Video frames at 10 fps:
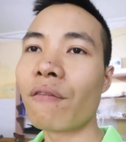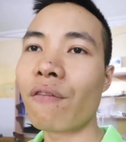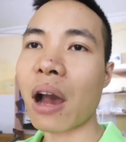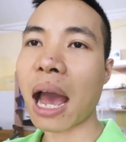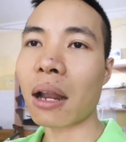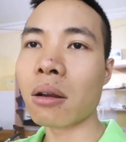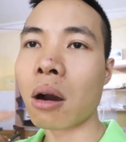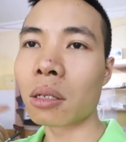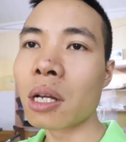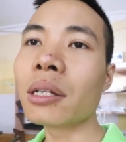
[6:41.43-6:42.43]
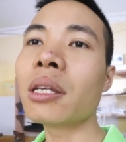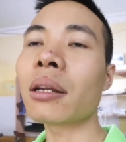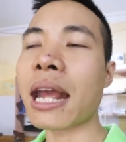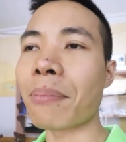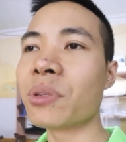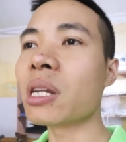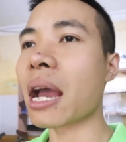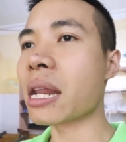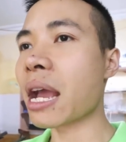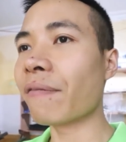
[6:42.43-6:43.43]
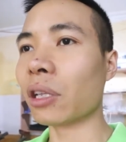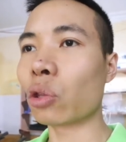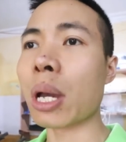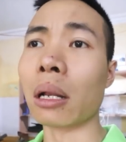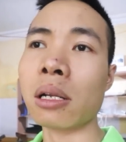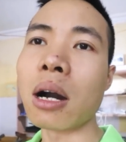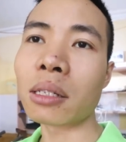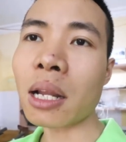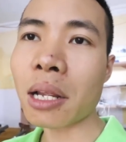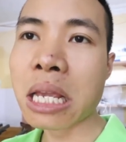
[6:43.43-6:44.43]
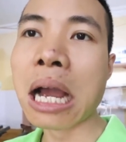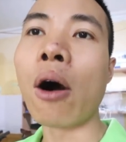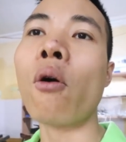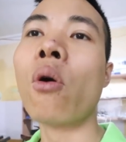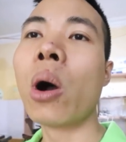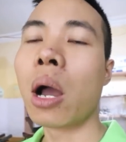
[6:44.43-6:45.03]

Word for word: và được những cái chiếc đẹp như này thì em phải tuyển lựa rất là nhiều